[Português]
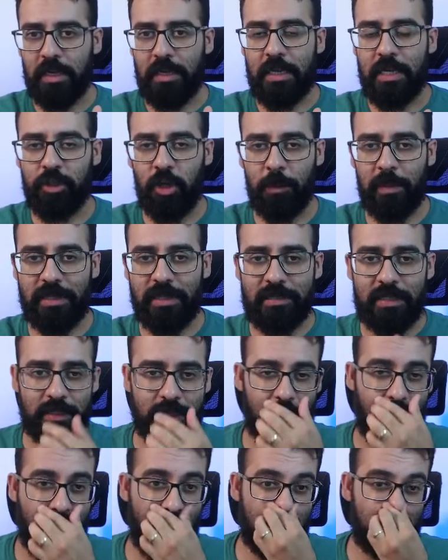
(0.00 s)
Deixa eu
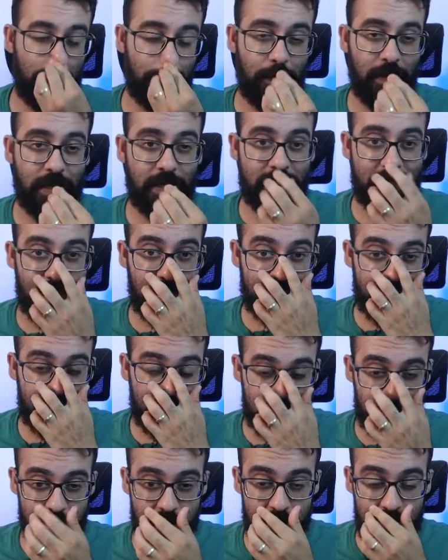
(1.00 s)
apresentar essa planilha que a
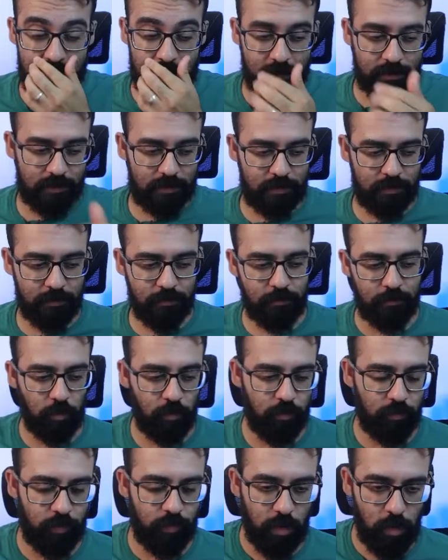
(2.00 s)
gente
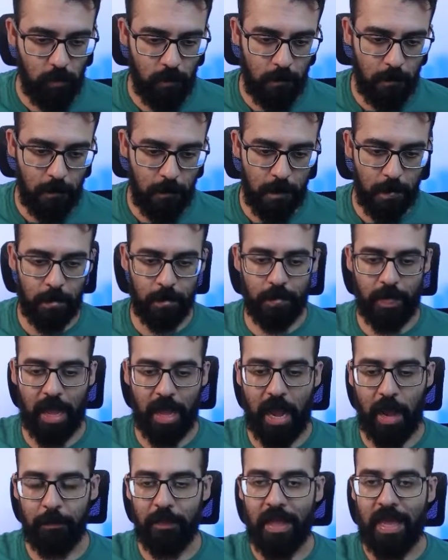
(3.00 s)
desenvolveu,
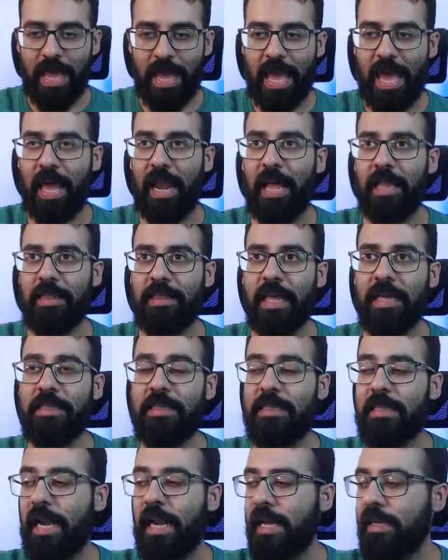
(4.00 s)
tá? Ela tem
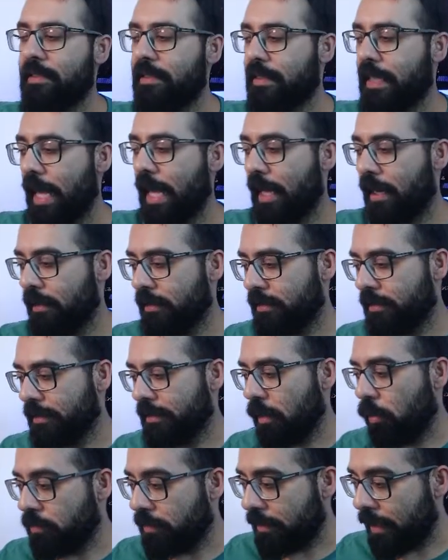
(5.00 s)
três telas
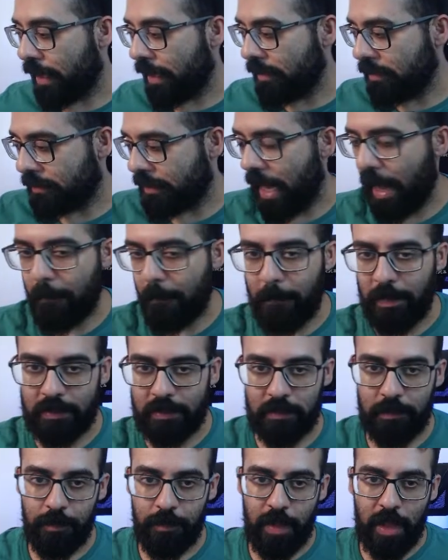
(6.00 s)
ou três
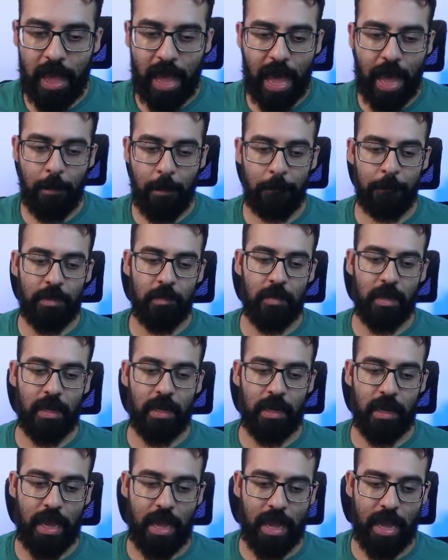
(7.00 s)
abas. A
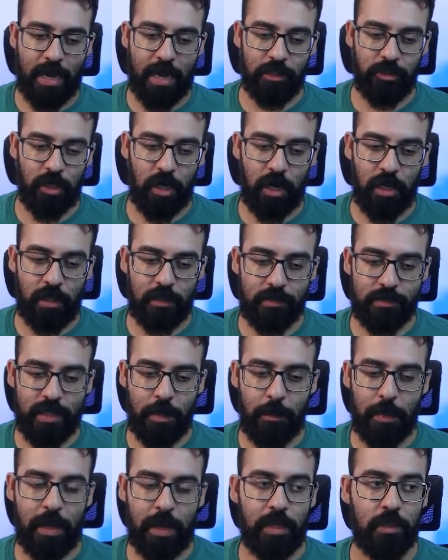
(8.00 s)
primeira é a de
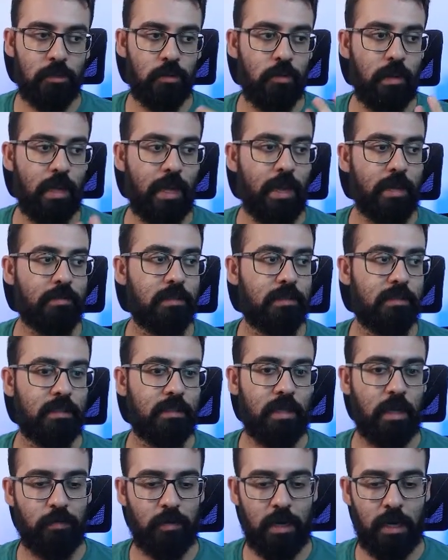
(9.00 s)
lançamentos, é essa que você
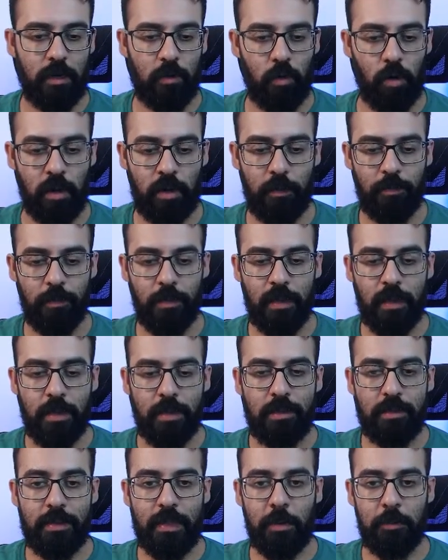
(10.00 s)
está vendo agora.
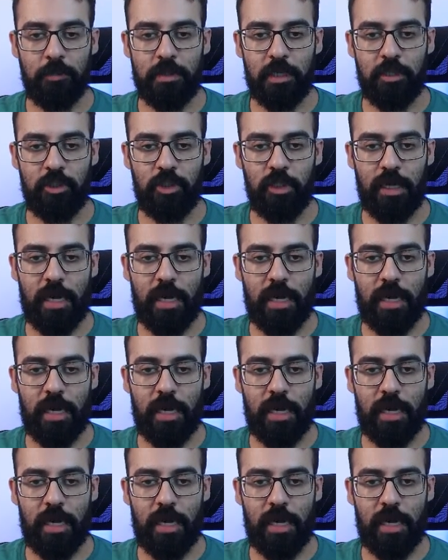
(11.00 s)
Temos a de